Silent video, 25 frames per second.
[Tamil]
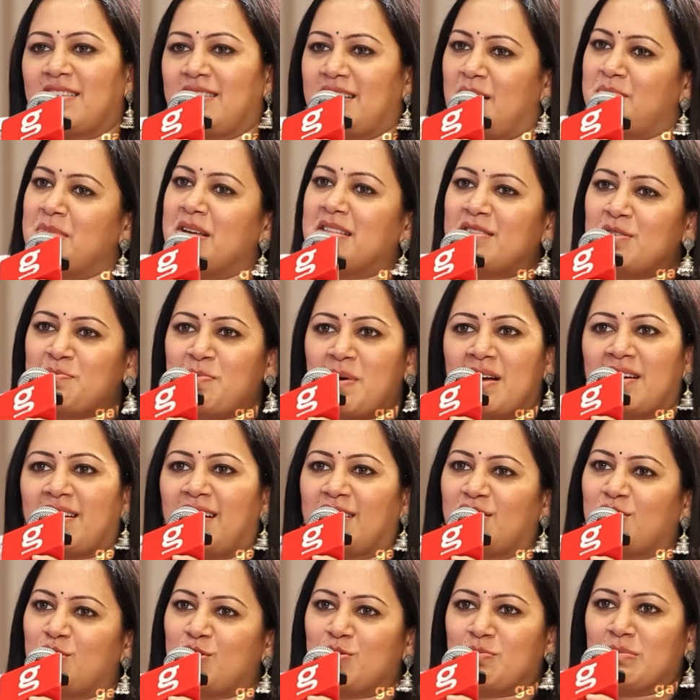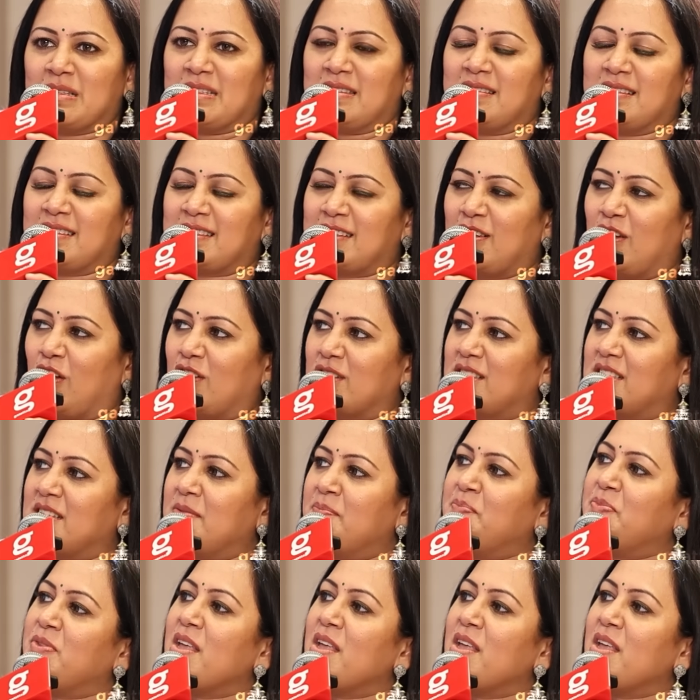அது நம்ம எதிர்பார்க்காத ஒரு பிஸ்னஸ் லாஸ்